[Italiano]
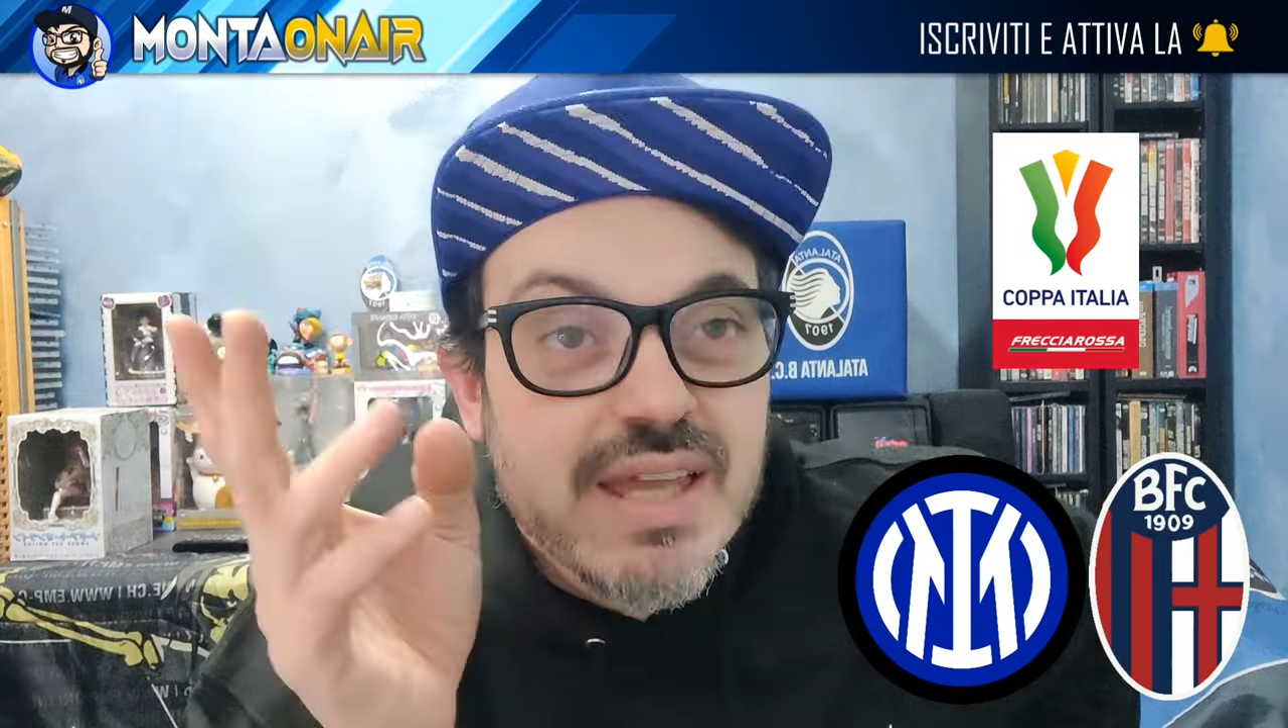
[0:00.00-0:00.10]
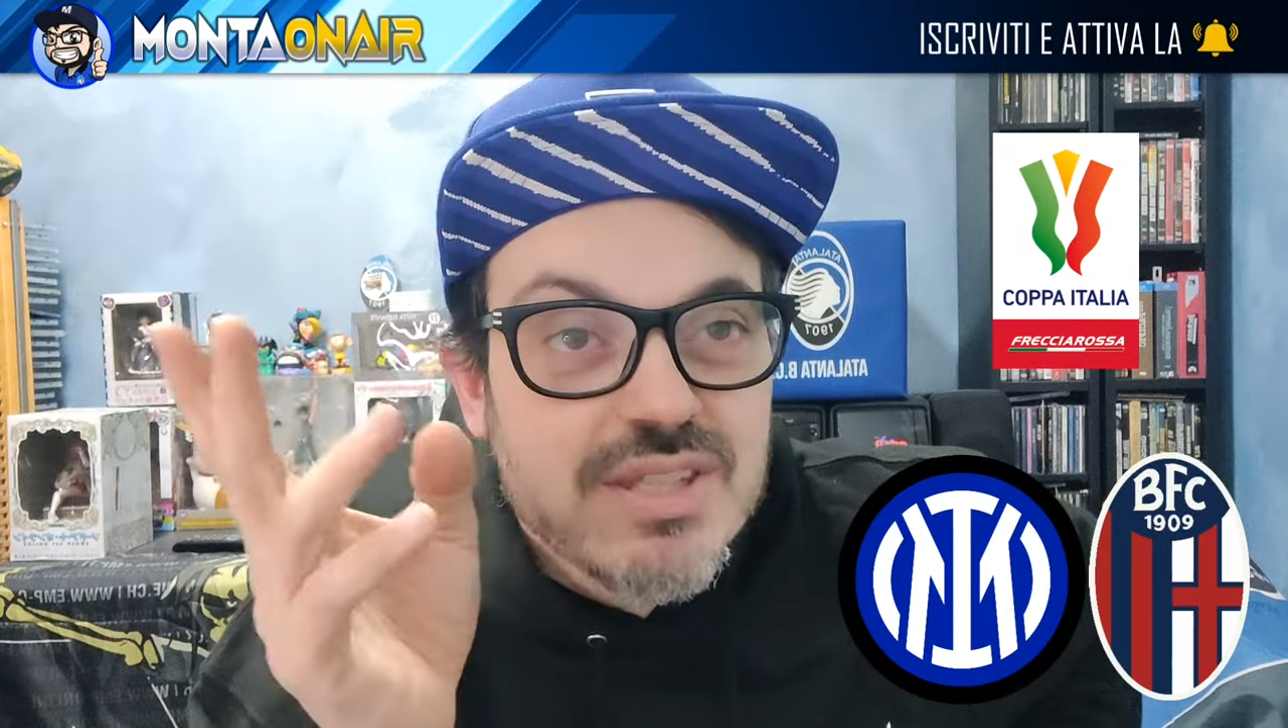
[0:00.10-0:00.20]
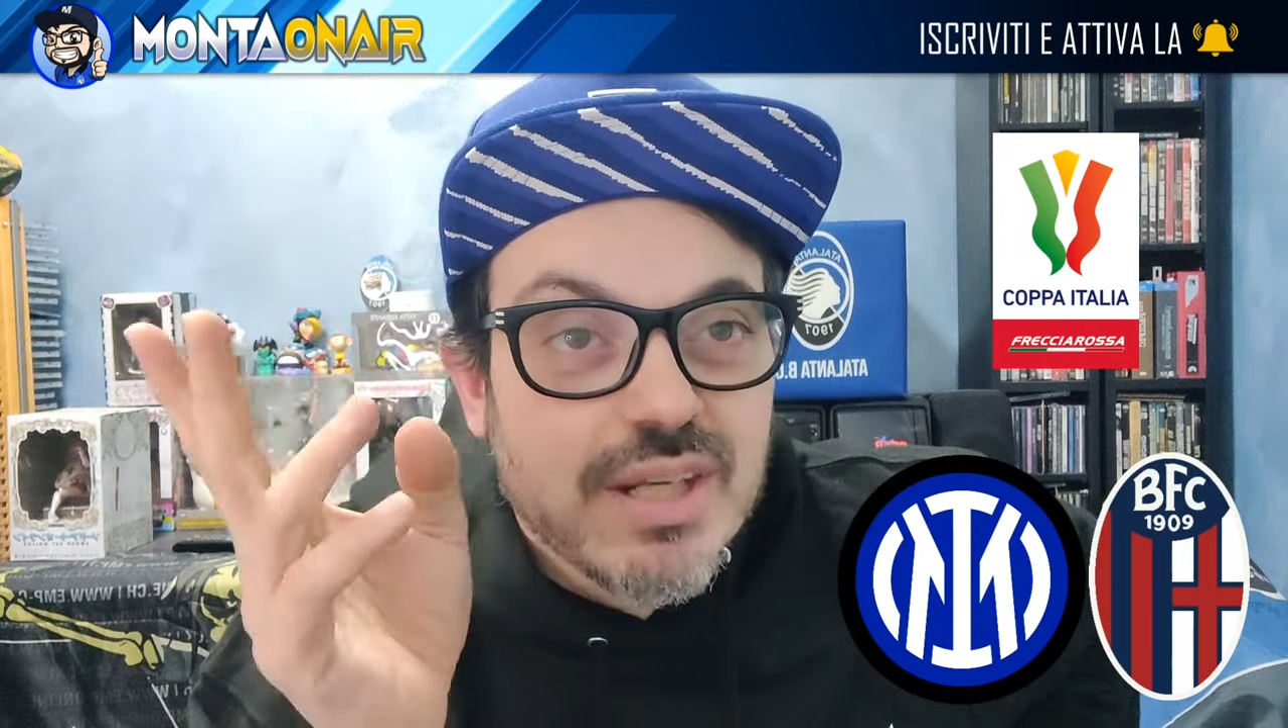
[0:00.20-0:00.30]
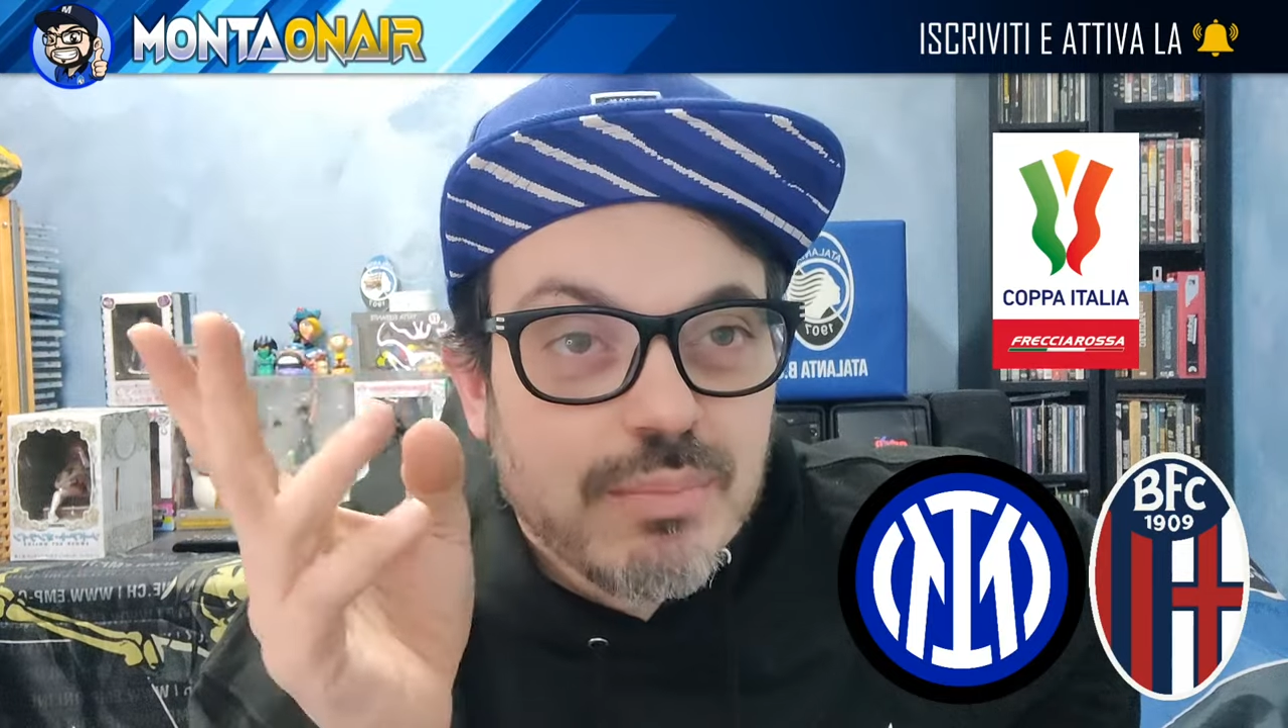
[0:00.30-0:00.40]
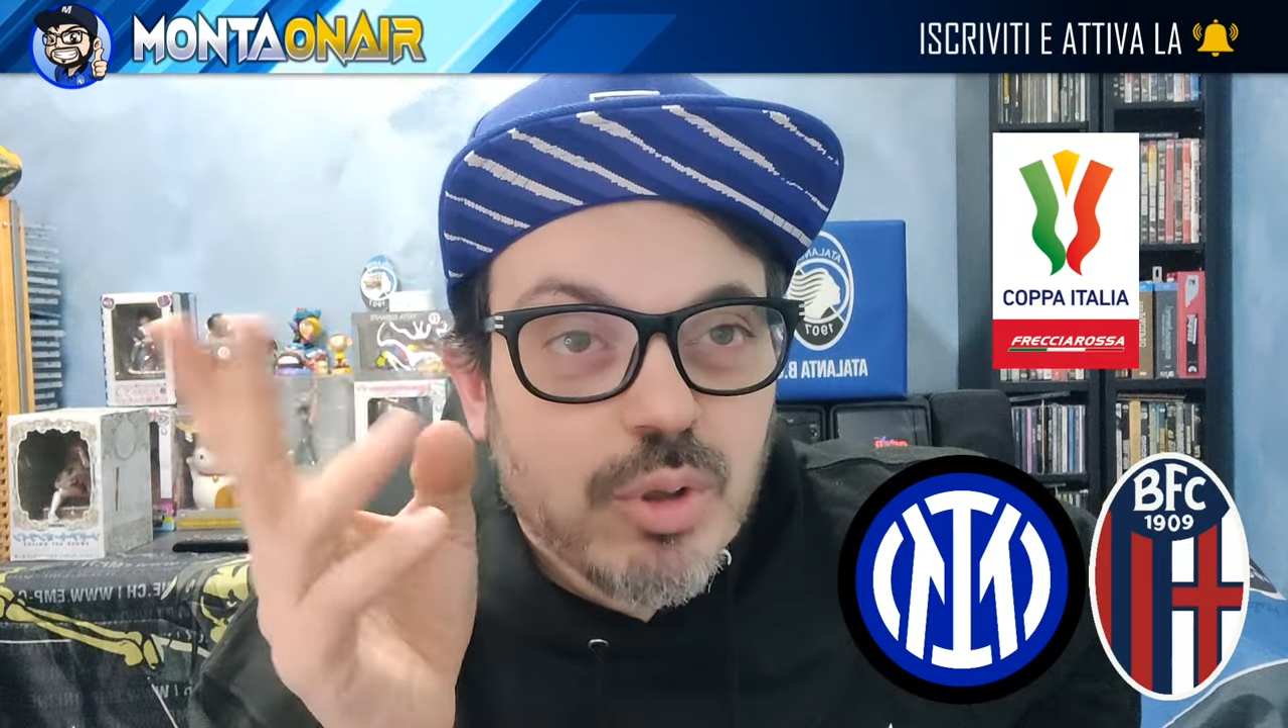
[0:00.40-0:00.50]

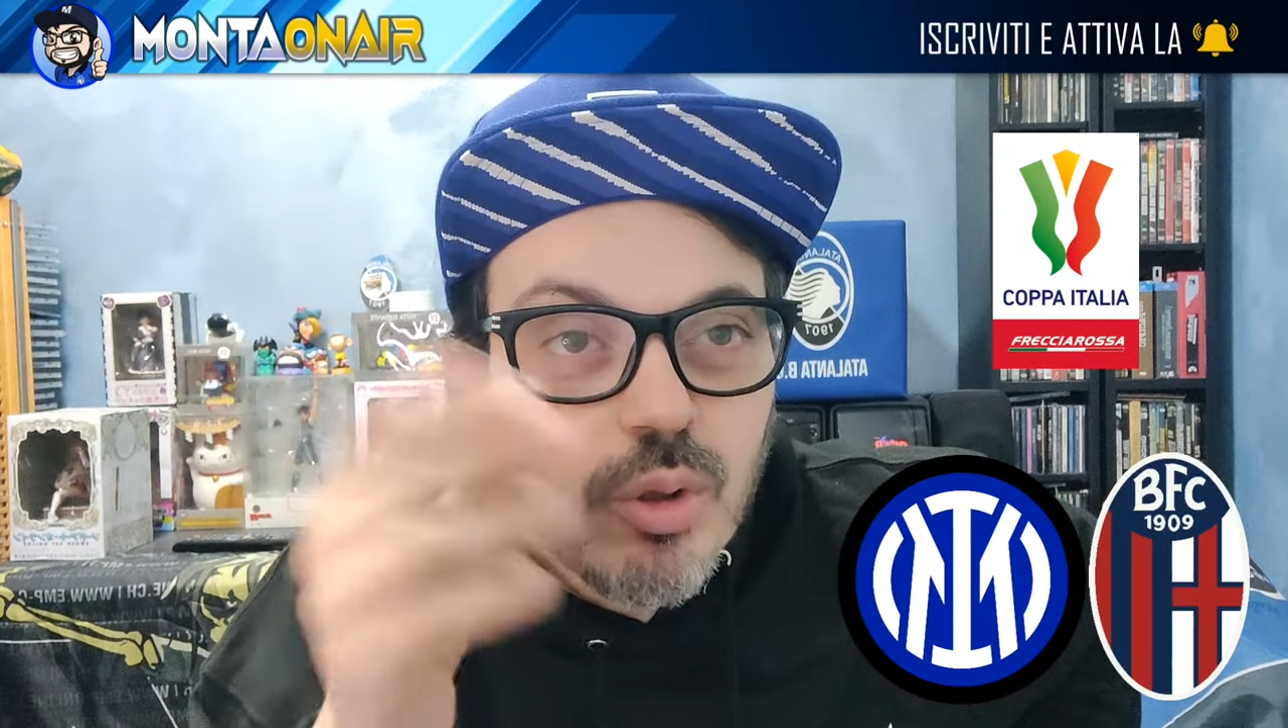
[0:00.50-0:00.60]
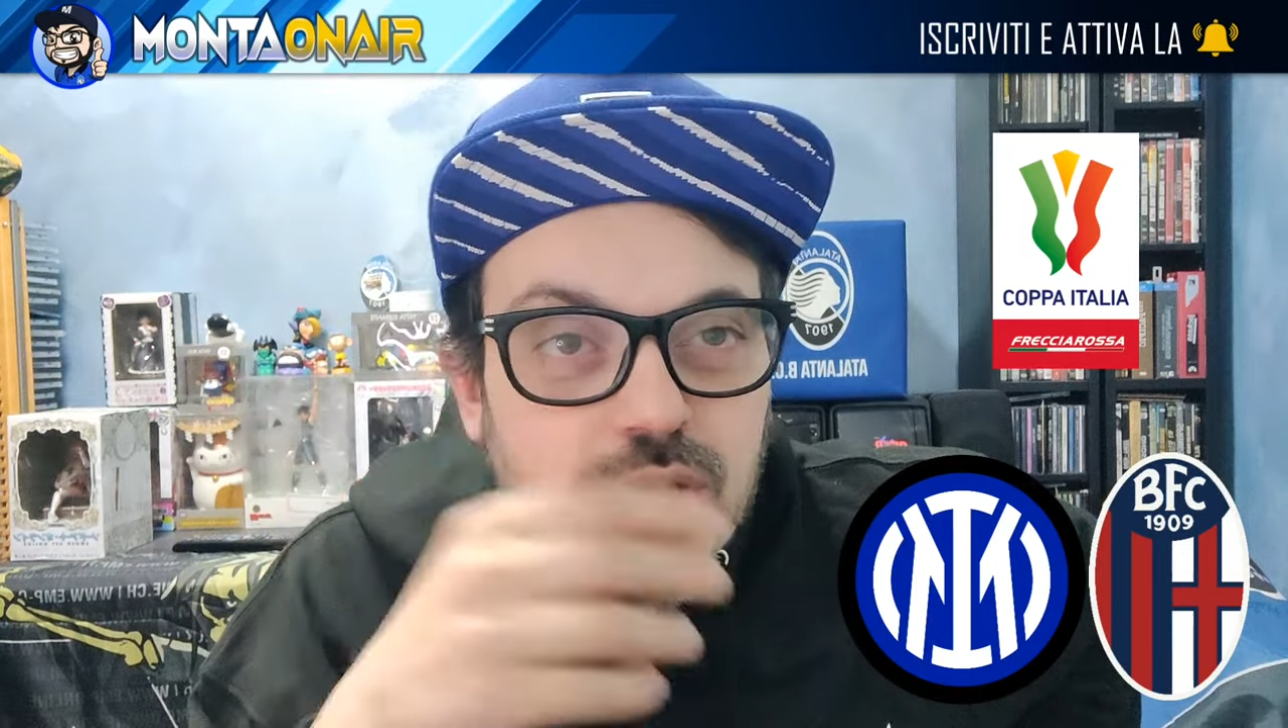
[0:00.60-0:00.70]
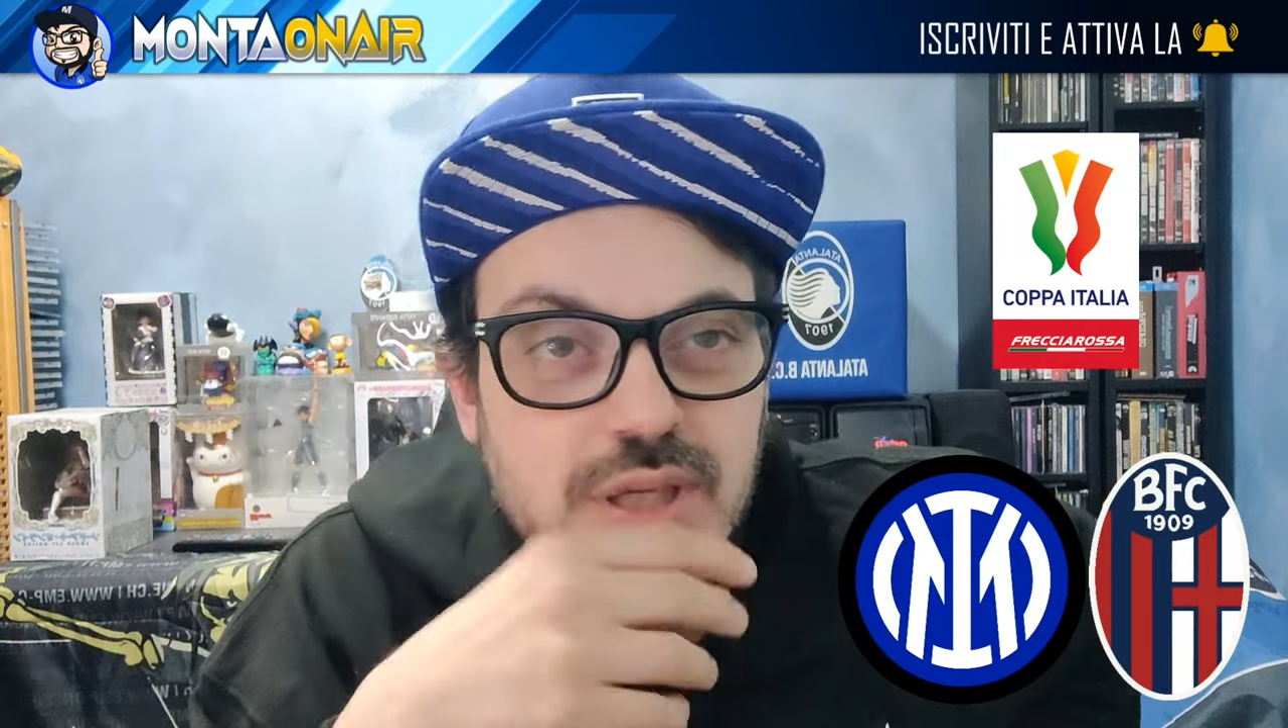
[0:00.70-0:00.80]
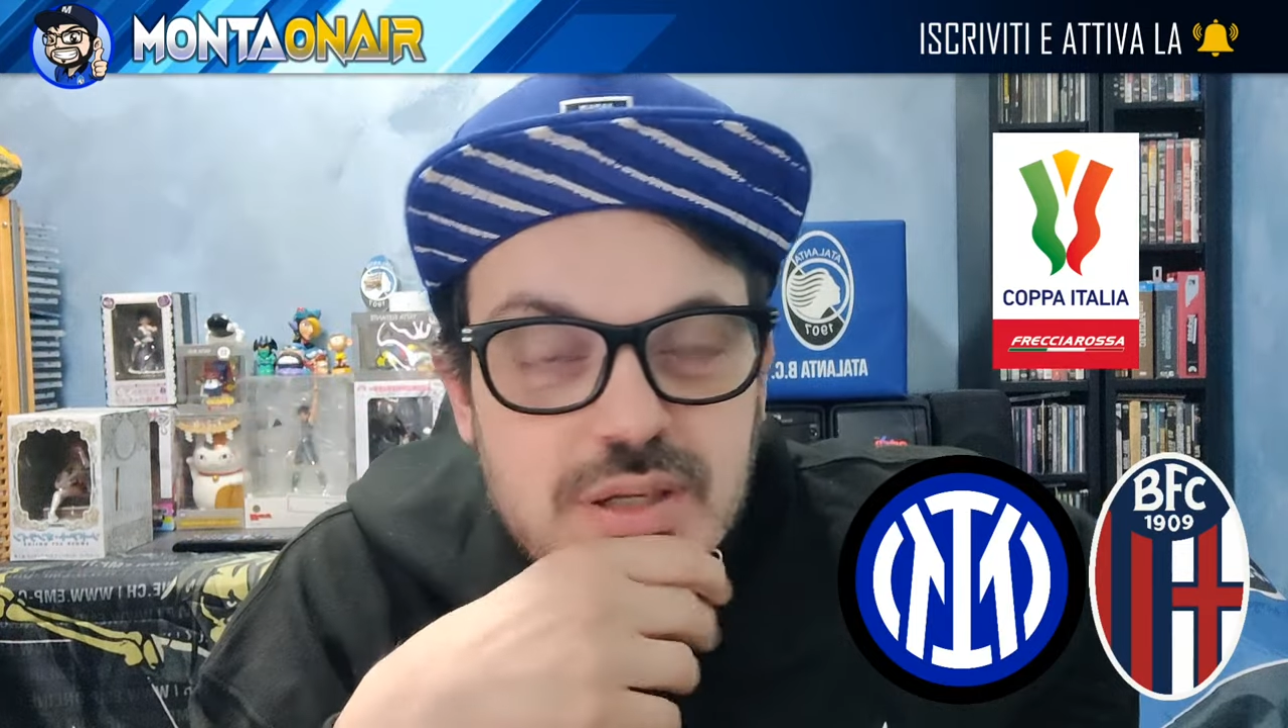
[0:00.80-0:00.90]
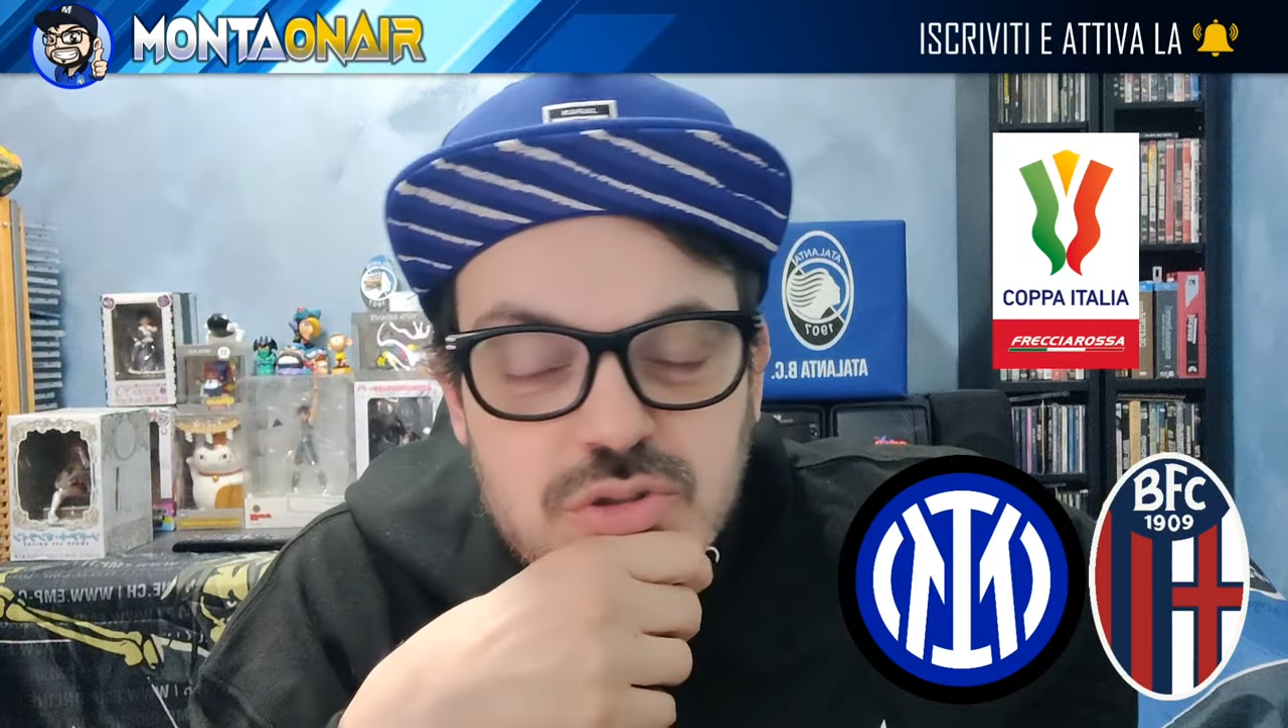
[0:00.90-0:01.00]
essere a
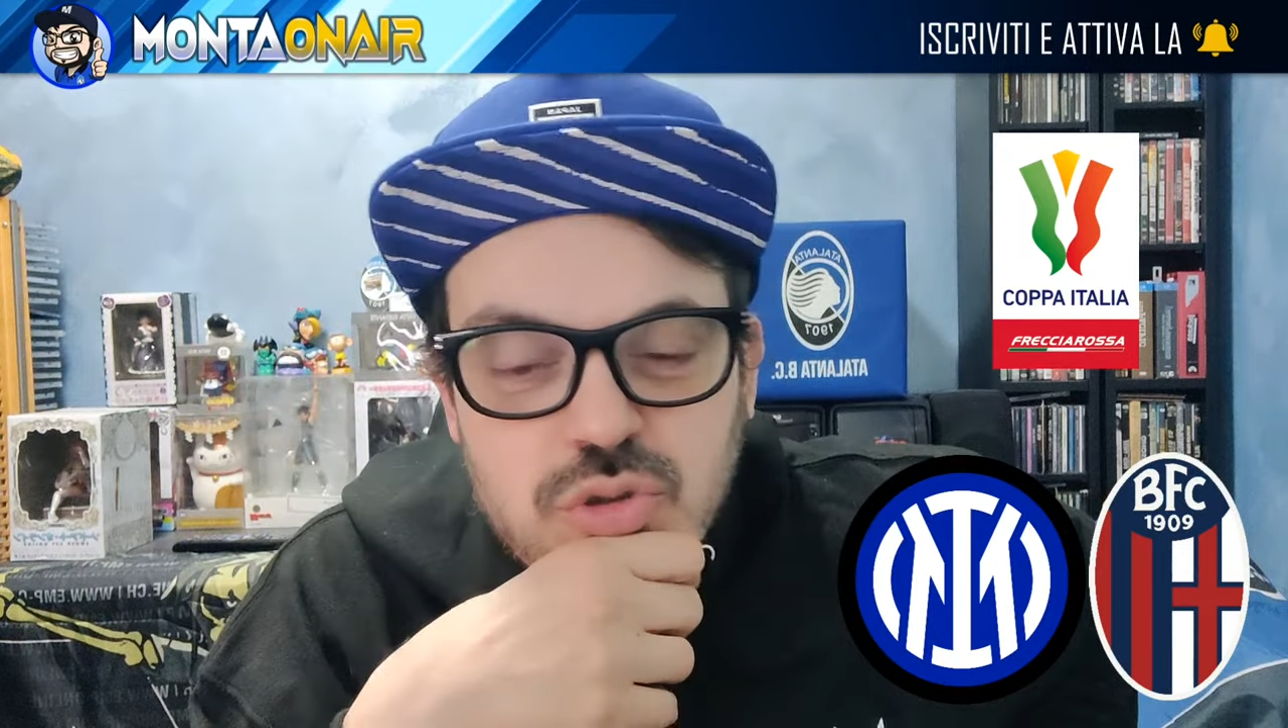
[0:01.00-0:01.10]
Bologna,